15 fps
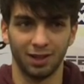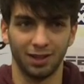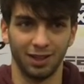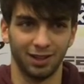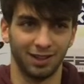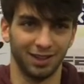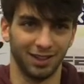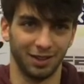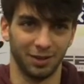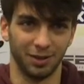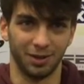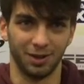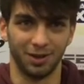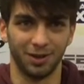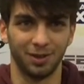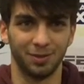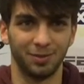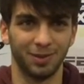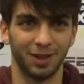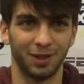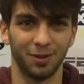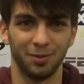Niente,
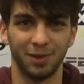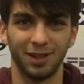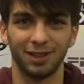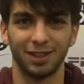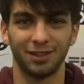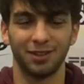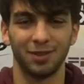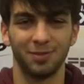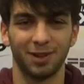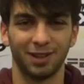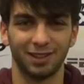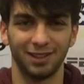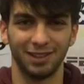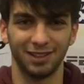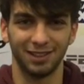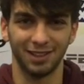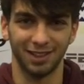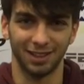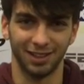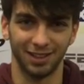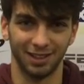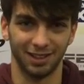mi commentano le partite
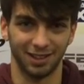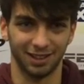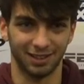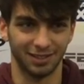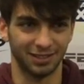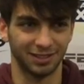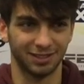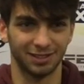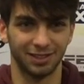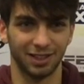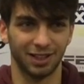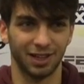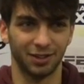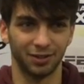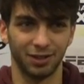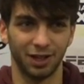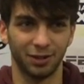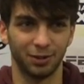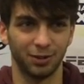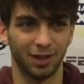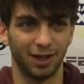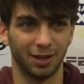e cercano di
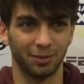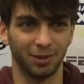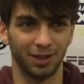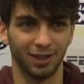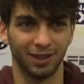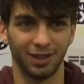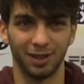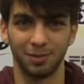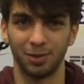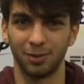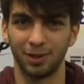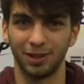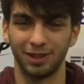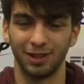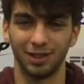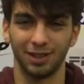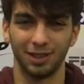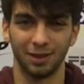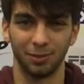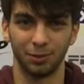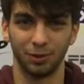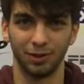aiutarmi nei
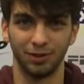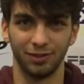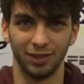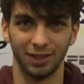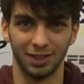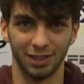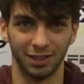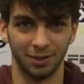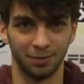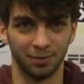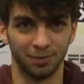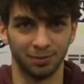momenti più difficili.